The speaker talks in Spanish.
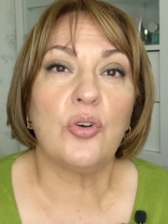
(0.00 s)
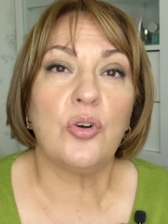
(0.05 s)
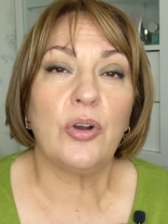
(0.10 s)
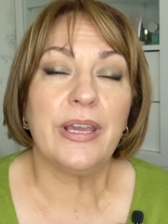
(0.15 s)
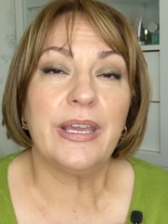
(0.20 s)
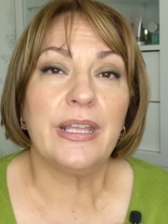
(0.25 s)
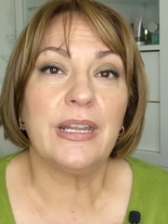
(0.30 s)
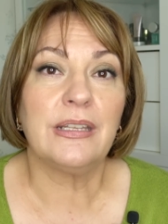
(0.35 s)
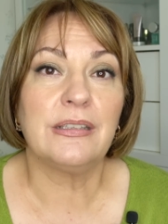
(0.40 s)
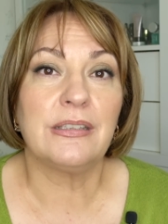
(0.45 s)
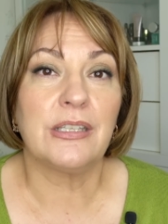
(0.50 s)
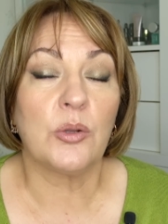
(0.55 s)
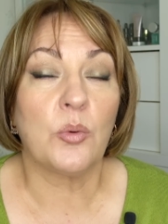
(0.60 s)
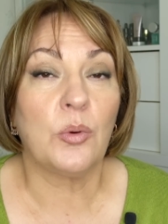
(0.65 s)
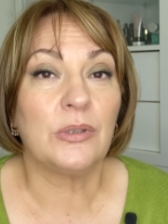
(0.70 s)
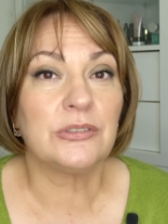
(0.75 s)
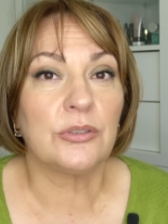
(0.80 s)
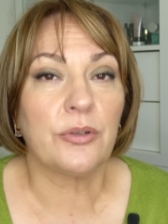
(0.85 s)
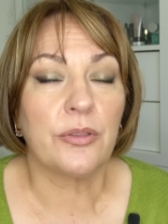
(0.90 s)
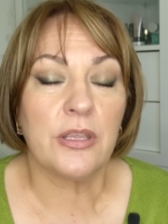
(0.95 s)
coger entre
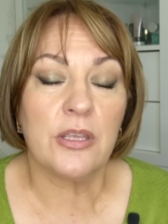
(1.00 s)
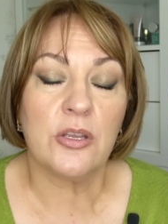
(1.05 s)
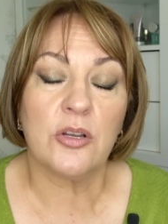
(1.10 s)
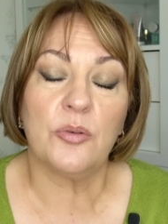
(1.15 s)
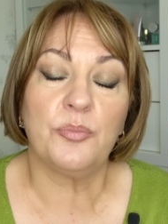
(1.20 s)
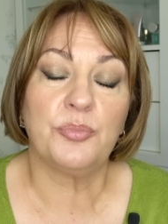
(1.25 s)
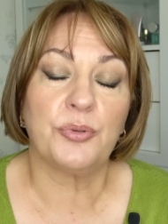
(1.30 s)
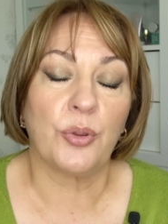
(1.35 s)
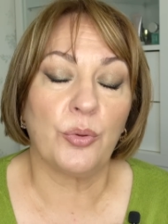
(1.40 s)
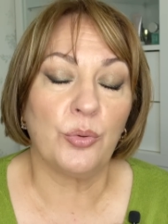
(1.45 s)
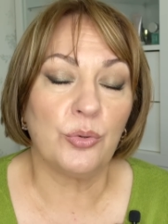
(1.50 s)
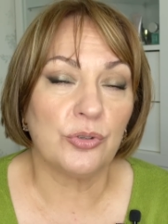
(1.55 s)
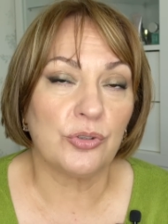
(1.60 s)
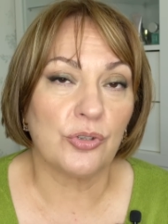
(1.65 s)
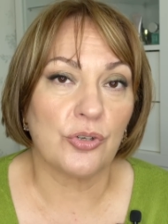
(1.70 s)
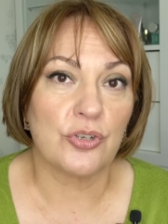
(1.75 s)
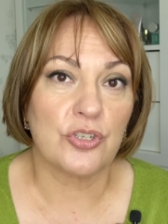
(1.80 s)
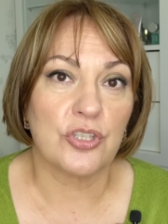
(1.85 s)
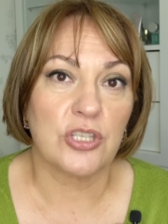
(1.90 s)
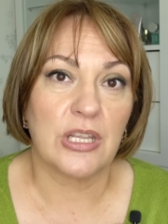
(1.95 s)
4 o 5
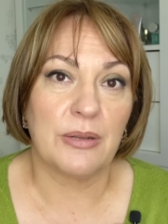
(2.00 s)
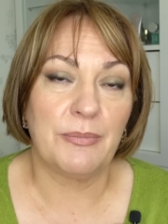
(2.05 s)
productos